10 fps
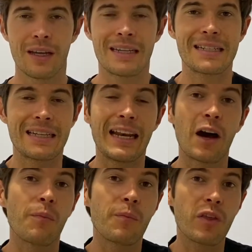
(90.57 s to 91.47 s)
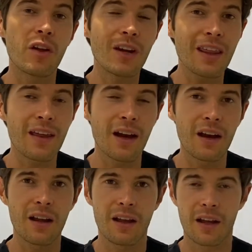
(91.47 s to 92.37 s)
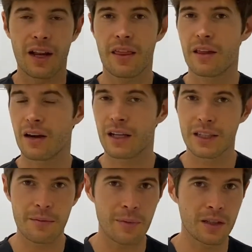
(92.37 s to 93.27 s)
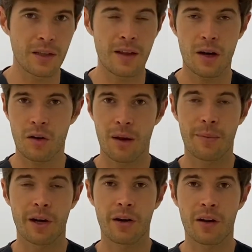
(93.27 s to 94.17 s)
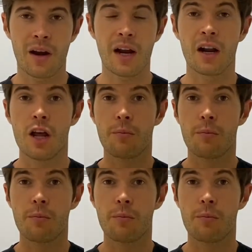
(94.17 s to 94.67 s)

si la opción ideal era hacer la T invertida o la periareolar